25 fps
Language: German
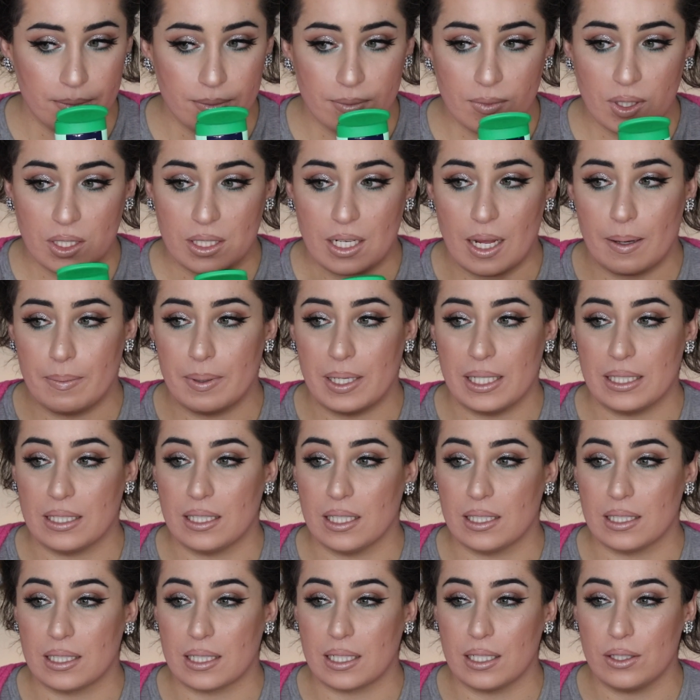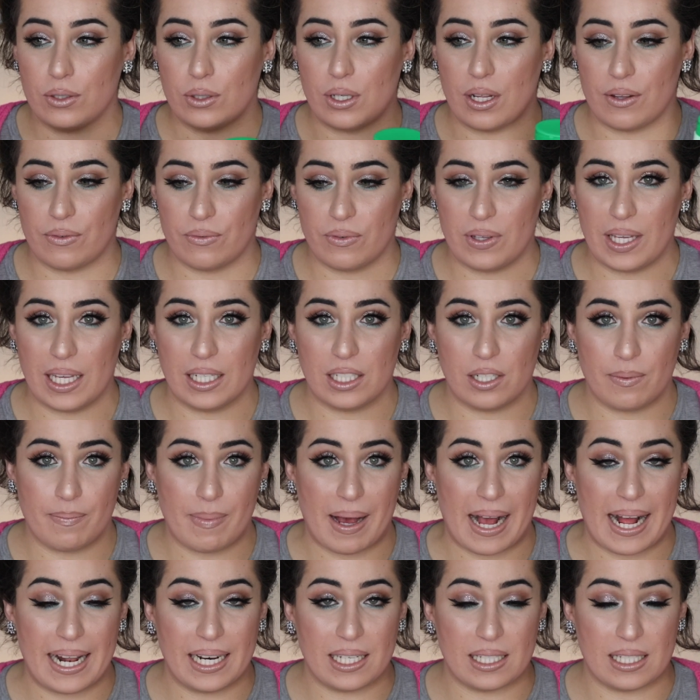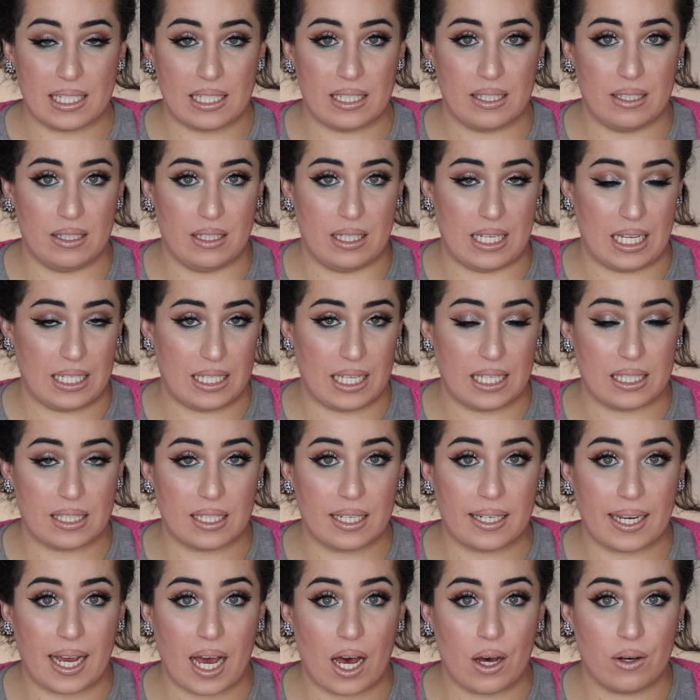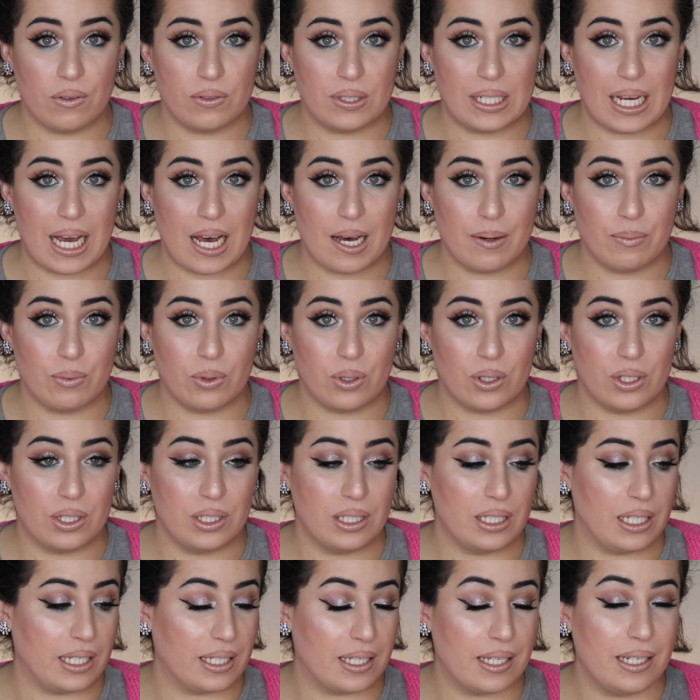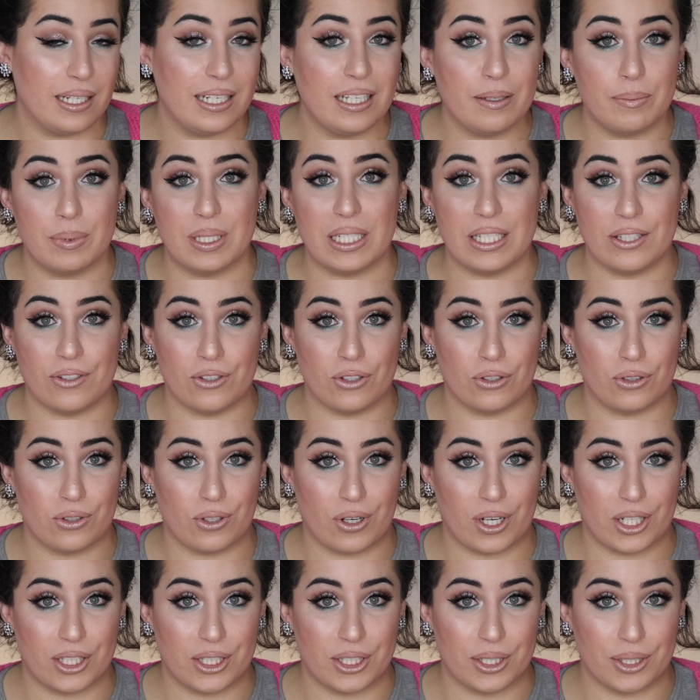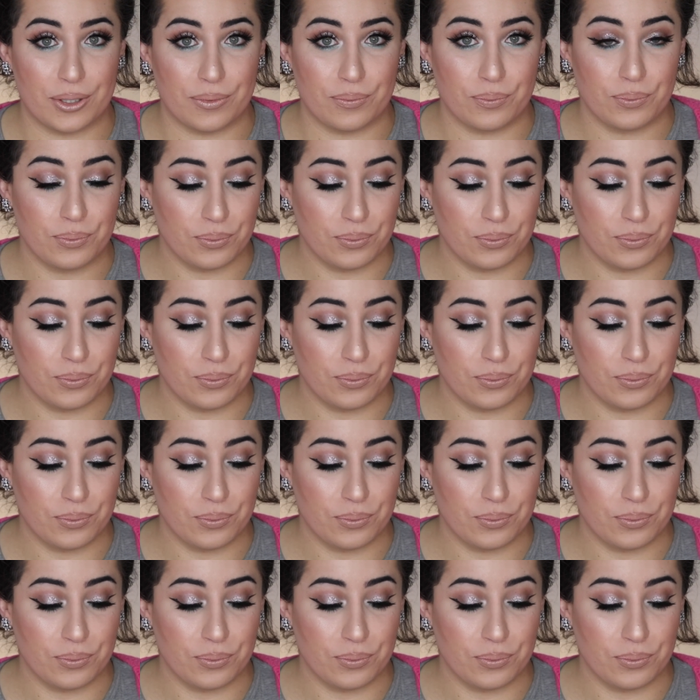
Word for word: Ich glaube, das ist das dritte oder vierte Mal, dass ich das jetzt gekauft habe und ich liebe diese Sorte.